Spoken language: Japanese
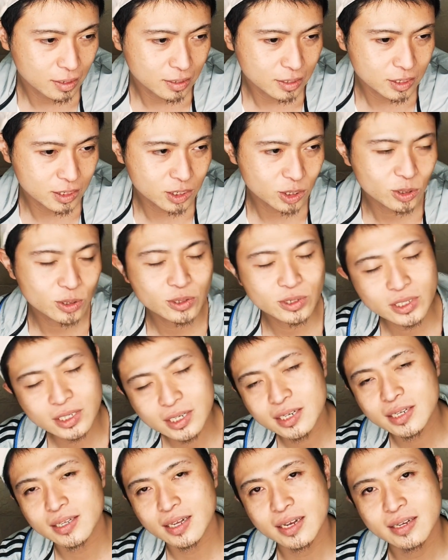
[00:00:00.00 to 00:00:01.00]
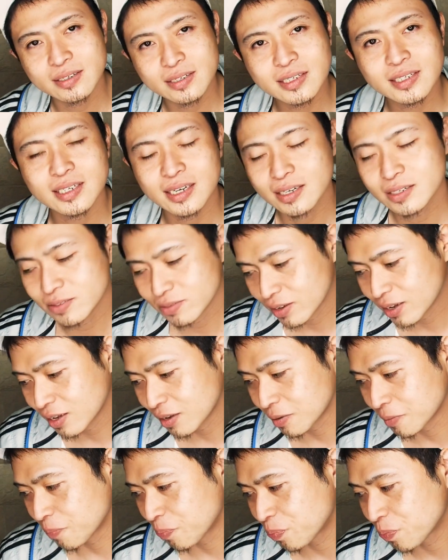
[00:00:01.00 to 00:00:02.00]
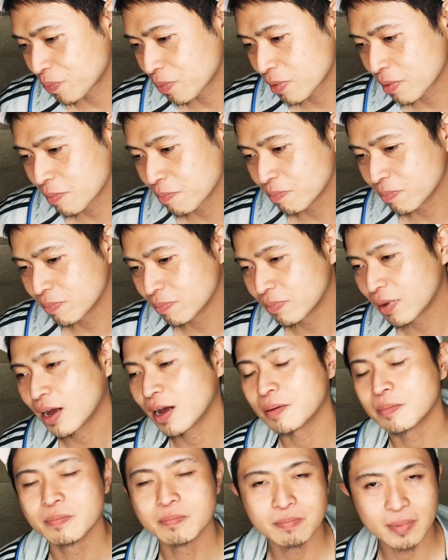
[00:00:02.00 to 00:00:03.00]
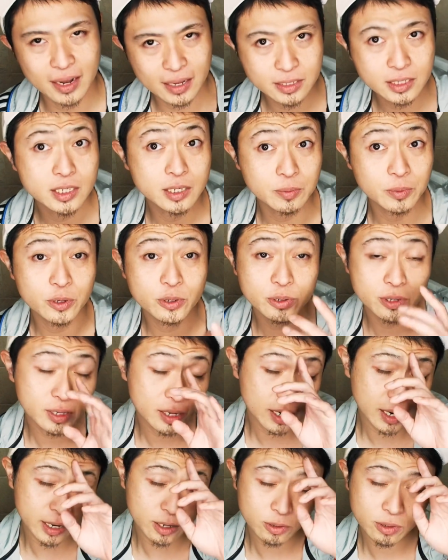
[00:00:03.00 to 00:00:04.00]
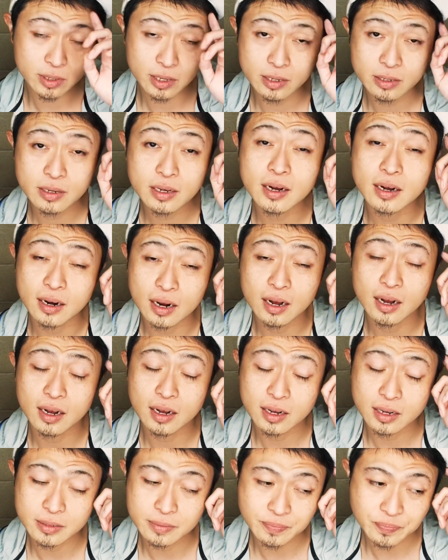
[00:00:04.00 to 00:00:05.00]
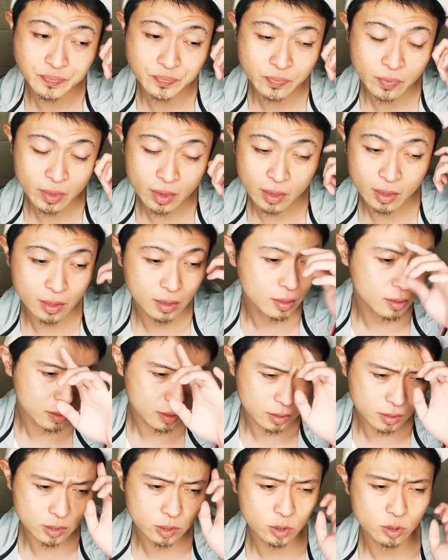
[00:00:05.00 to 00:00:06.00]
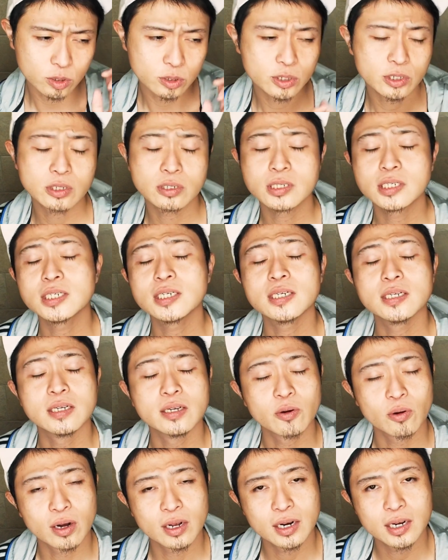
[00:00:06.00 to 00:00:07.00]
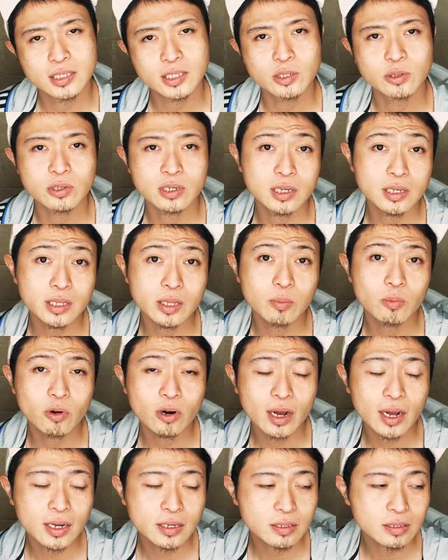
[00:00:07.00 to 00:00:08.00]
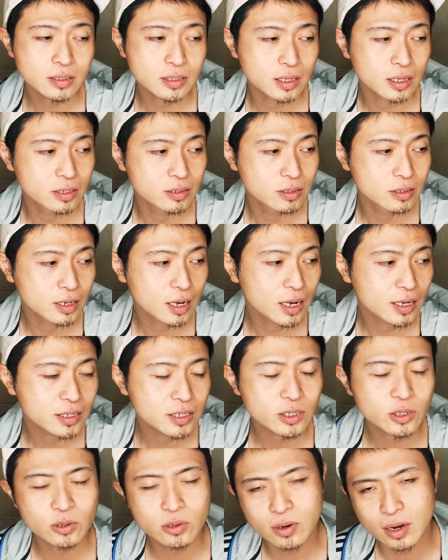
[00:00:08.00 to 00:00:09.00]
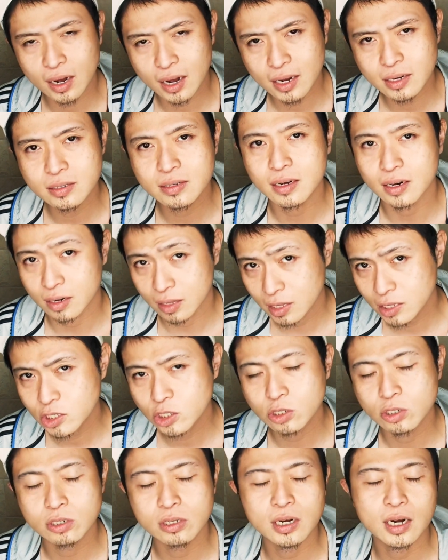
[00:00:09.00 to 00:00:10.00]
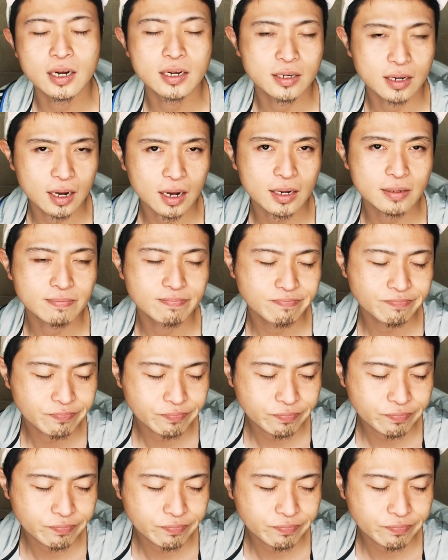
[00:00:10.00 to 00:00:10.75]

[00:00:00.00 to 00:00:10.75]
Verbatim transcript: 正直たひるちゃんはまあ毎月病院に通ってるからその主治医にお話を聞いてもらえるっていう環境があるからね習慣が